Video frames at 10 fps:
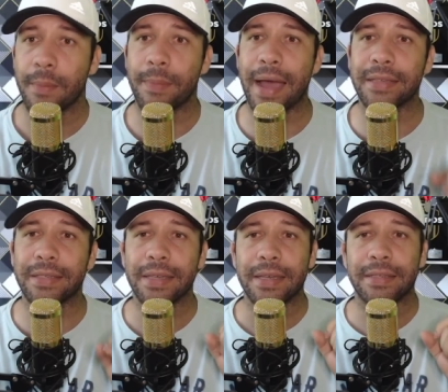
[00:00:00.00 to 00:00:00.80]

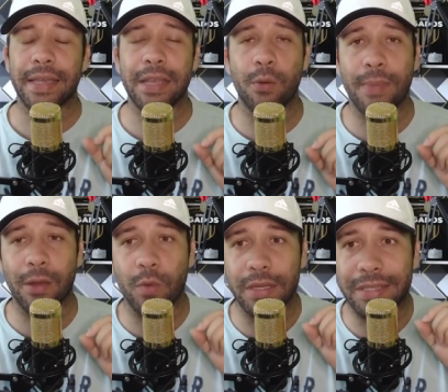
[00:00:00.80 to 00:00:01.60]
mas seria
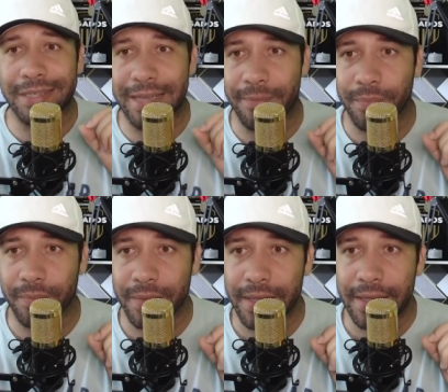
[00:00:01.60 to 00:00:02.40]
uma quantia
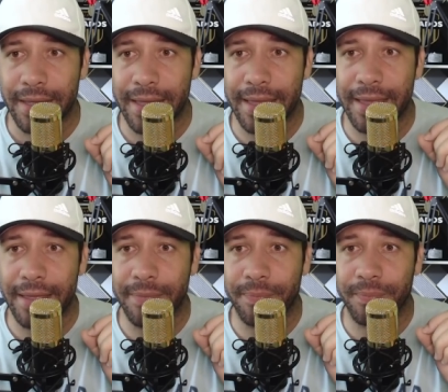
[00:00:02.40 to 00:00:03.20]

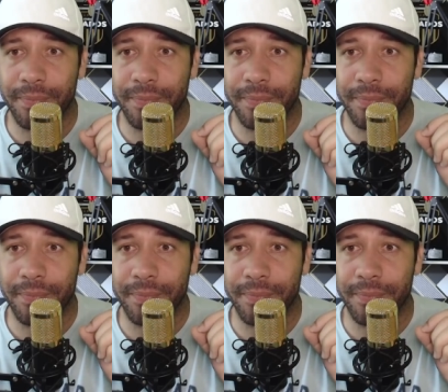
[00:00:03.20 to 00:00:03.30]
é,